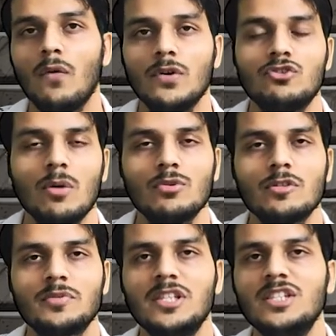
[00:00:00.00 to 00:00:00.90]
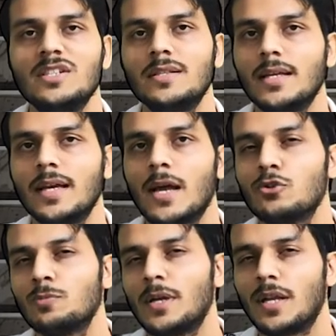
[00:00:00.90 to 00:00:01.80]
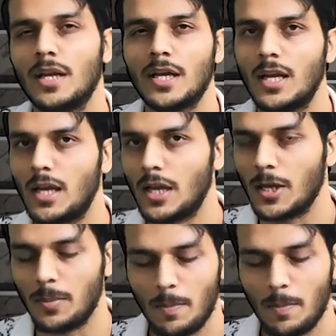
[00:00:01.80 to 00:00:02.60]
ऑफर जो आपको सबसे नीचे दिख रहा है उस पर क्लिक कर लेंगे